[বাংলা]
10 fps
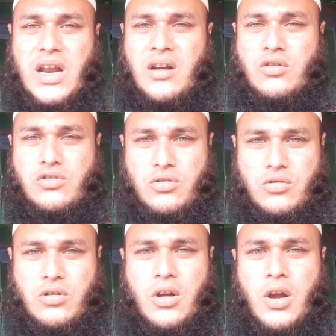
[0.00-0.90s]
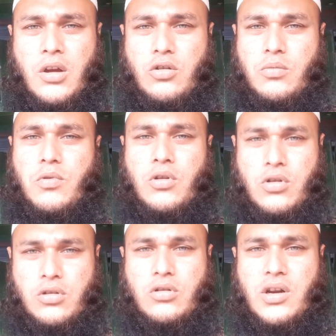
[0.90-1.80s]
দাঁড়ানোর জন্য খুব
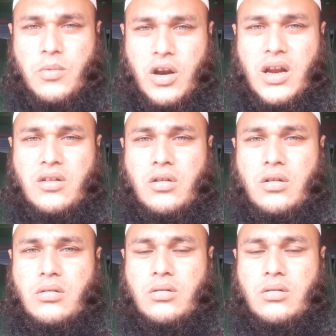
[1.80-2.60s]
অনুরোধ করে বলার হল